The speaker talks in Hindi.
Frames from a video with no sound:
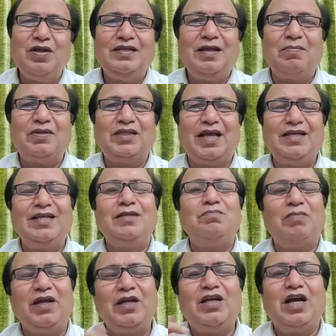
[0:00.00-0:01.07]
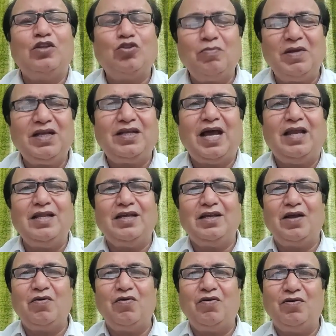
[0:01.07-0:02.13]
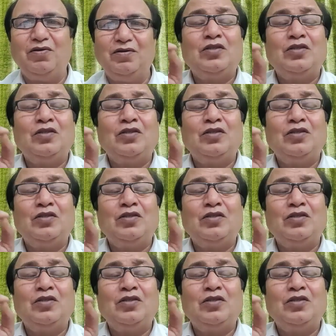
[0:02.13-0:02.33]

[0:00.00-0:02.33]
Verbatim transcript: ये बताइए बही खातों में क्या लिख रहे हो